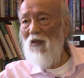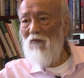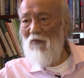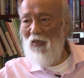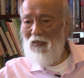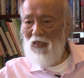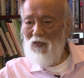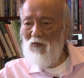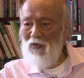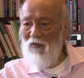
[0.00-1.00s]
Vậy thì
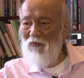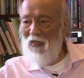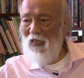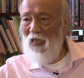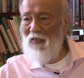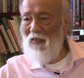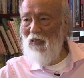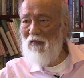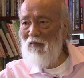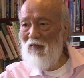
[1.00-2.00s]
chúng ta phải cải
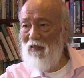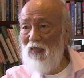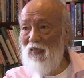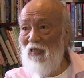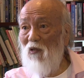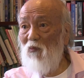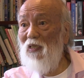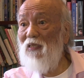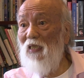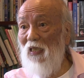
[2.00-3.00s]
tiến, học cái
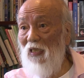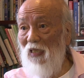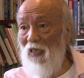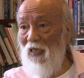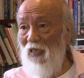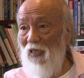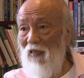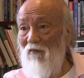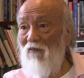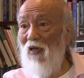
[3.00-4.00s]
gì
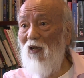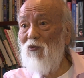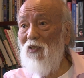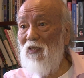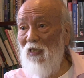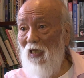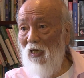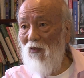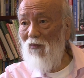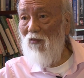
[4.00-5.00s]
và học như thế nào
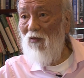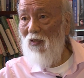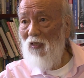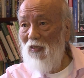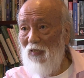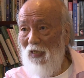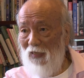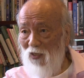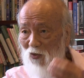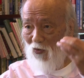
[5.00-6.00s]
để
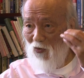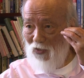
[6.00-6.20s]
cái đó có